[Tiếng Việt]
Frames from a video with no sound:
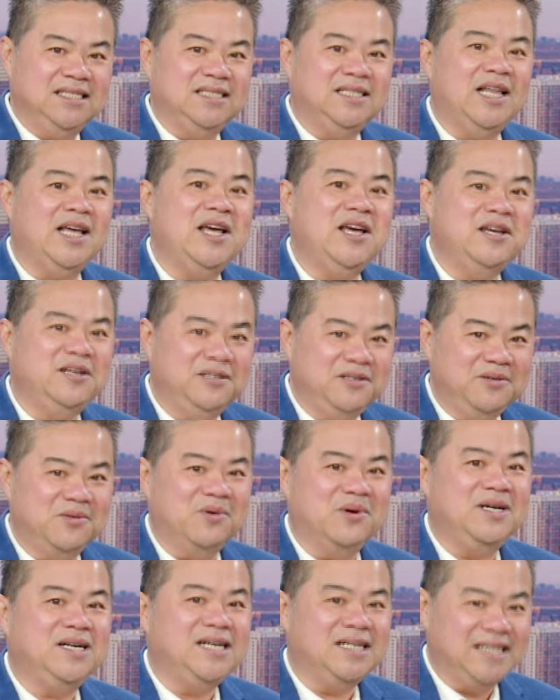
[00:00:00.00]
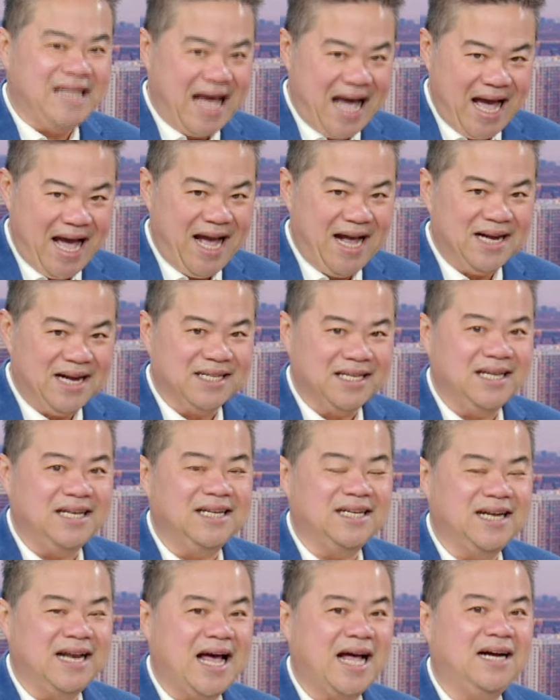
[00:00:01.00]
tiền của người ta thì
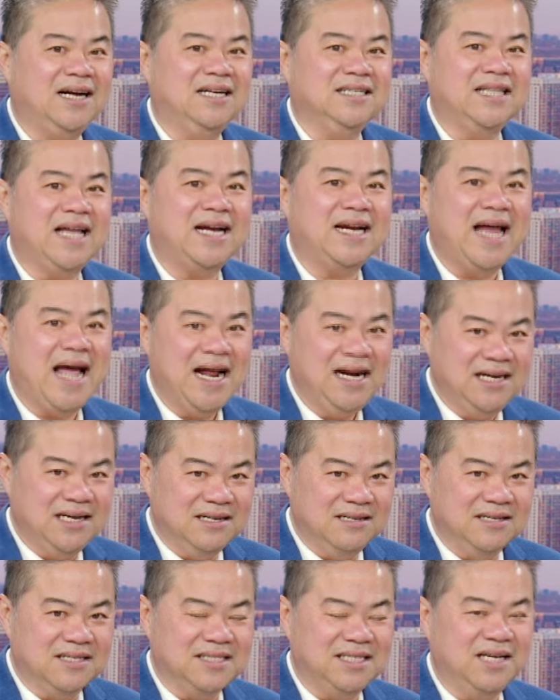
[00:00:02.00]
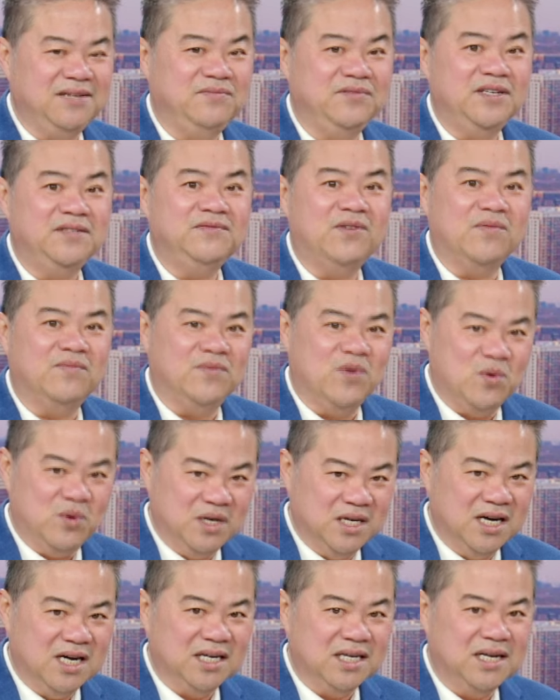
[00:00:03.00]
người ta đáng được, nhân viên phục vụ
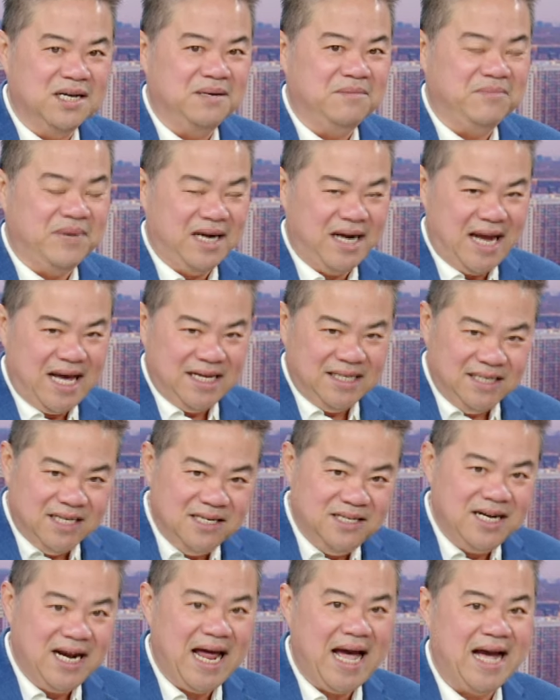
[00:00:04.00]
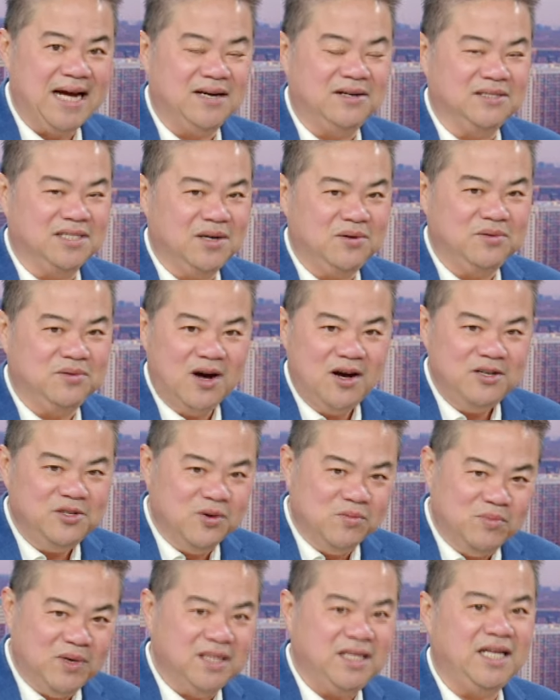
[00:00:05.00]
được, mà lại giữ lại rồi sau đó
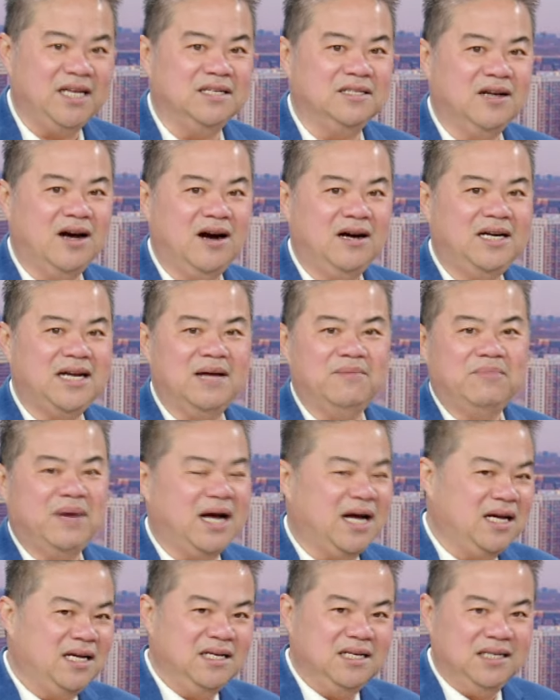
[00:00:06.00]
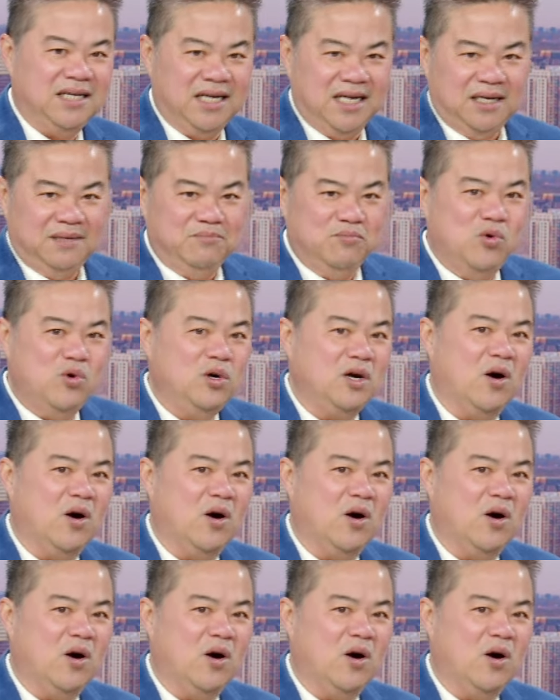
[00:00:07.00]
dùng cái tiền đó để mà mua